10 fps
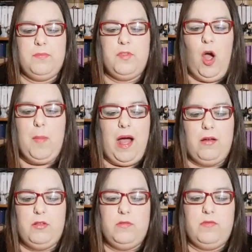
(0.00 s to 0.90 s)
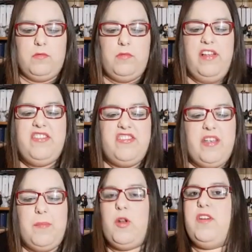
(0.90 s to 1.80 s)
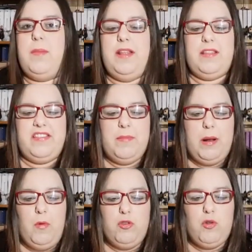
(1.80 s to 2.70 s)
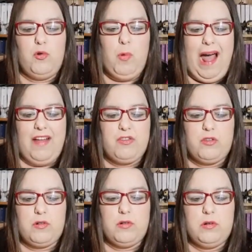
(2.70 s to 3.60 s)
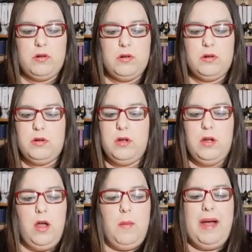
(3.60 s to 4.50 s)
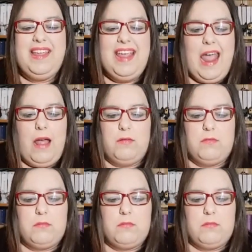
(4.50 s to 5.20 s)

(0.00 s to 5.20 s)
No, ma... Questi sembrano veramente... Sembra molto il 4. Ma chi è?